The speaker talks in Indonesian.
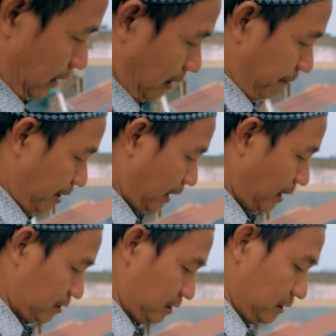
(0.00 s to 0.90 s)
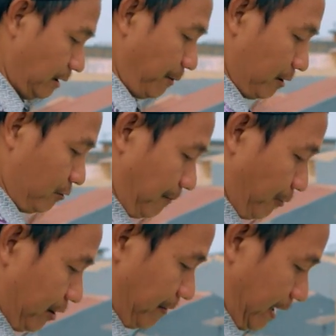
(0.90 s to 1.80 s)
apa harus di bawah
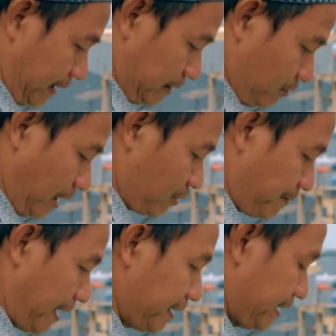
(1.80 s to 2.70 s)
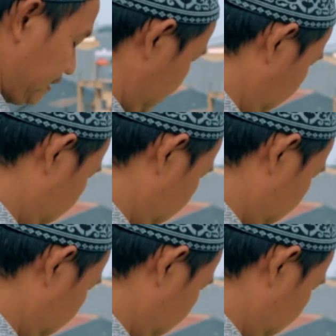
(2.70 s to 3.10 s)
25 hari itu harus panen.